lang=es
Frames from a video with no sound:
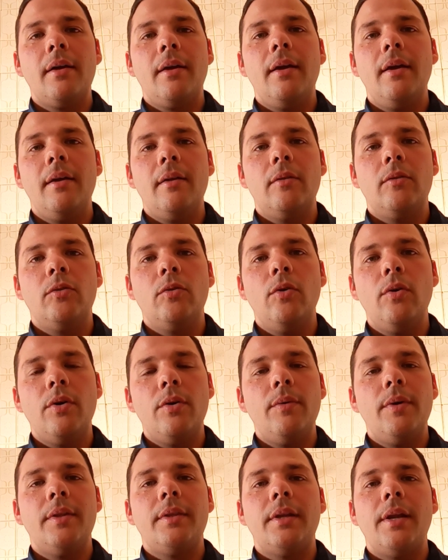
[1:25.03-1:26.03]
que toda
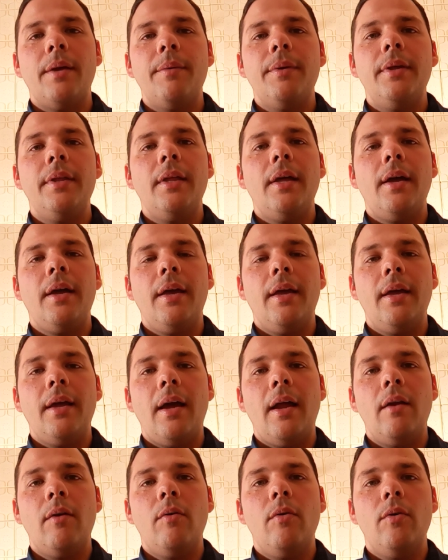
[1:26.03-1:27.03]
nuestra vida es
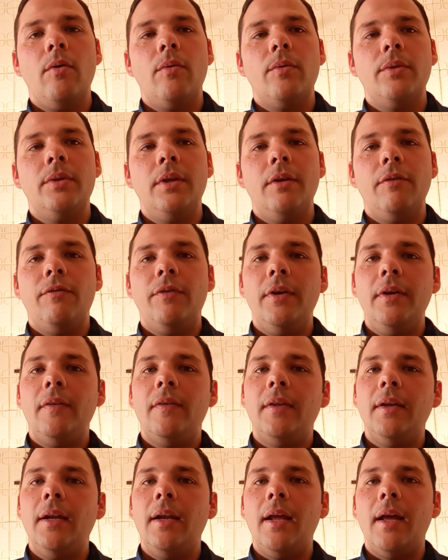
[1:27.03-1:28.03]
algo difícil,